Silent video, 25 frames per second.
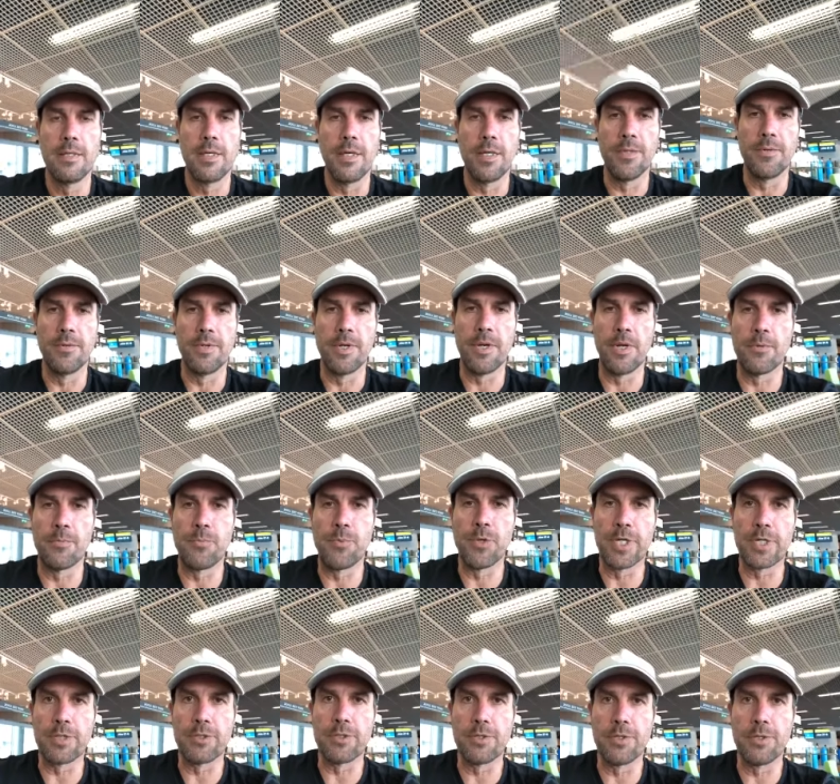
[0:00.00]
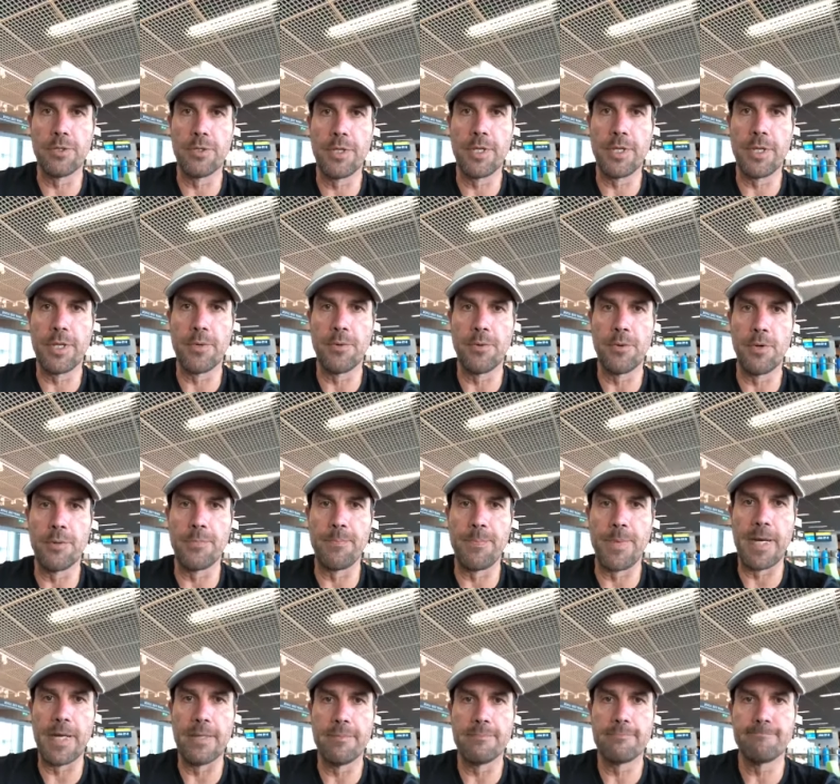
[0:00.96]
en el aeropuerto desde
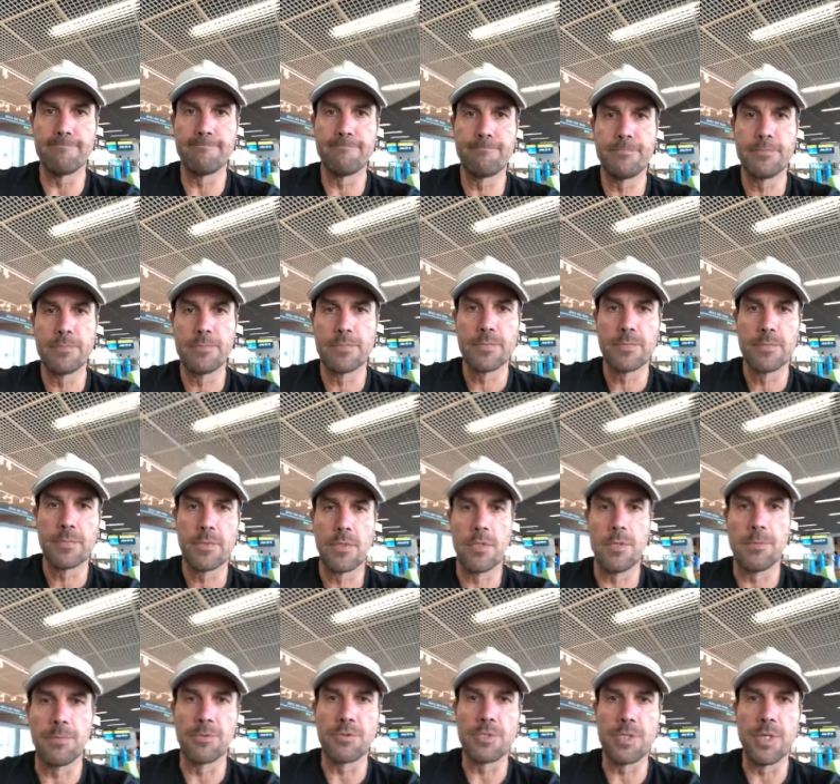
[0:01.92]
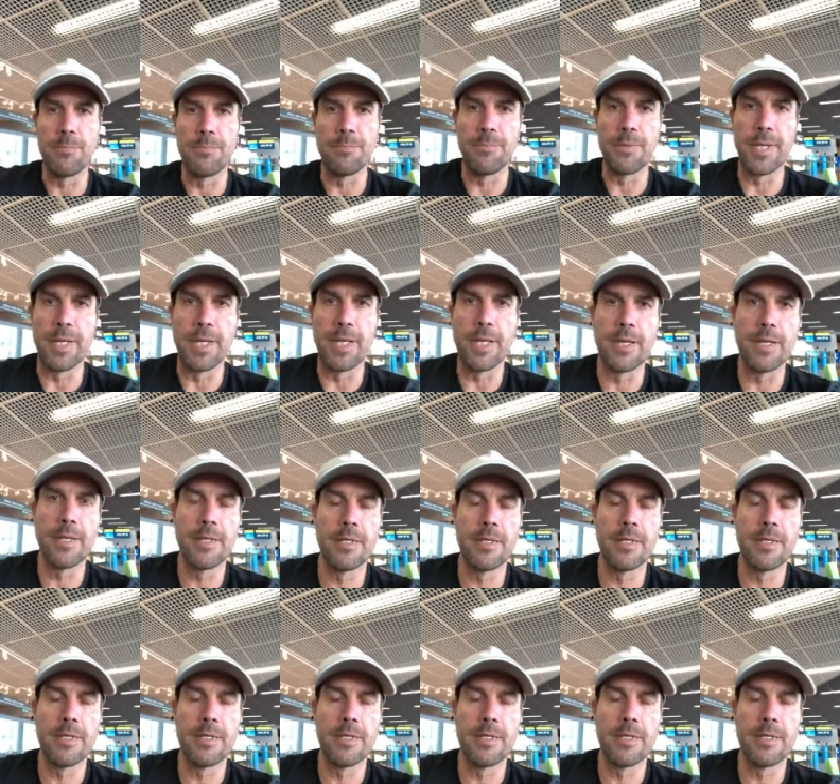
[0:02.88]
Europa, como siempre